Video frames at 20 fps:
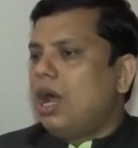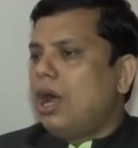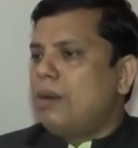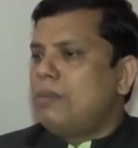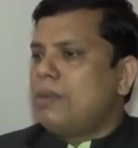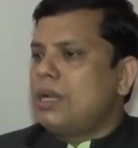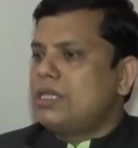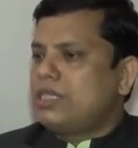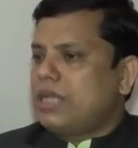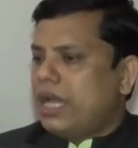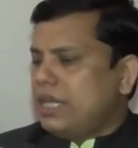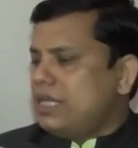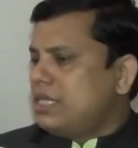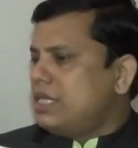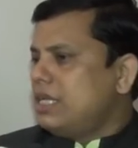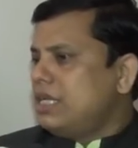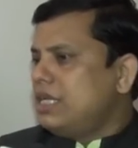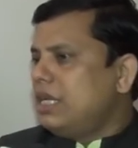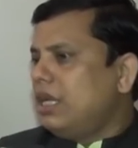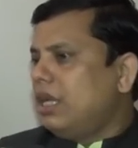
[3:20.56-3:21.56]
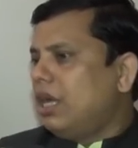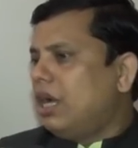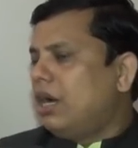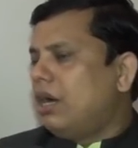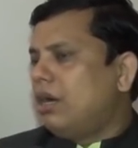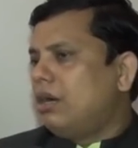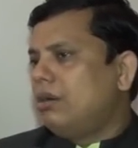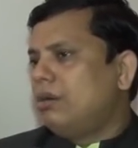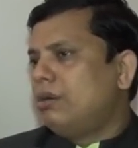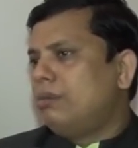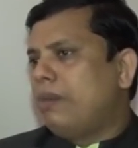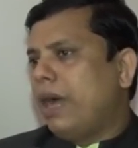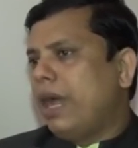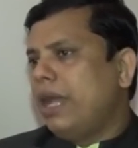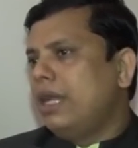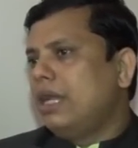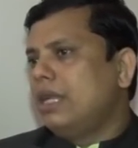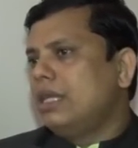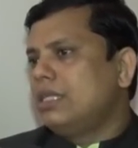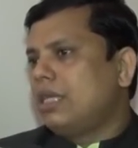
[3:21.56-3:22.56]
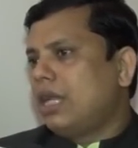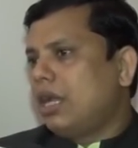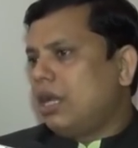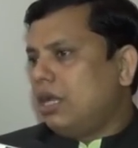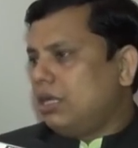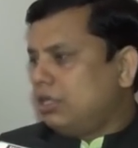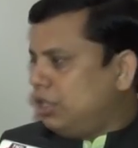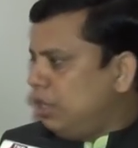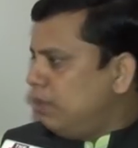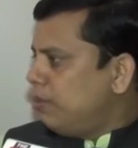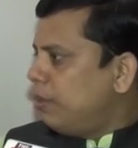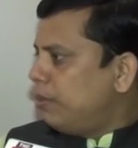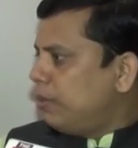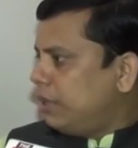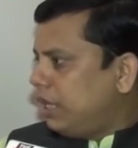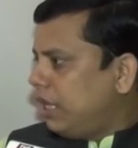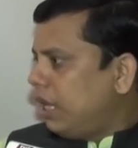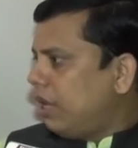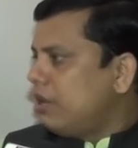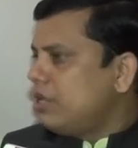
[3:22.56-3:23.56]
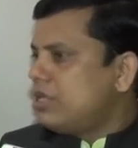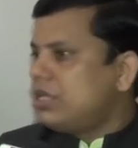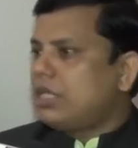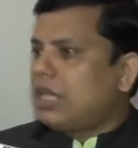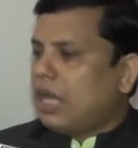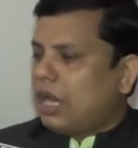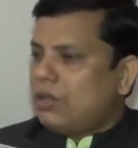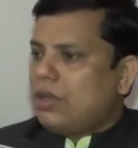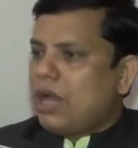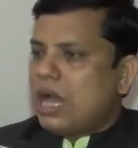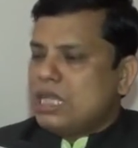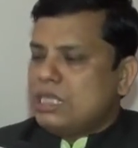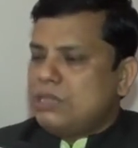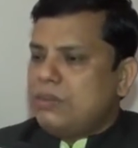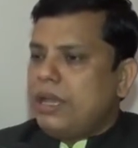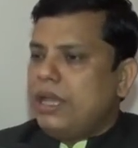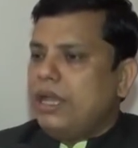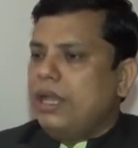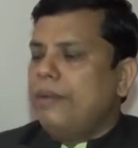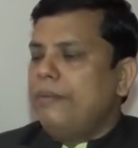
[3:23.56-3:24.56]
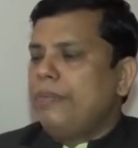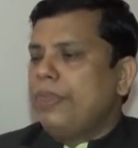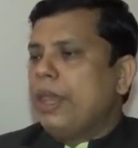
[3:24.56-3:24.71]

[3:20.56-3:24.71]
আমরা চাইছি যে বাইরের যারা শিল্পপতিরা রয়েছে তারা তো আসবেই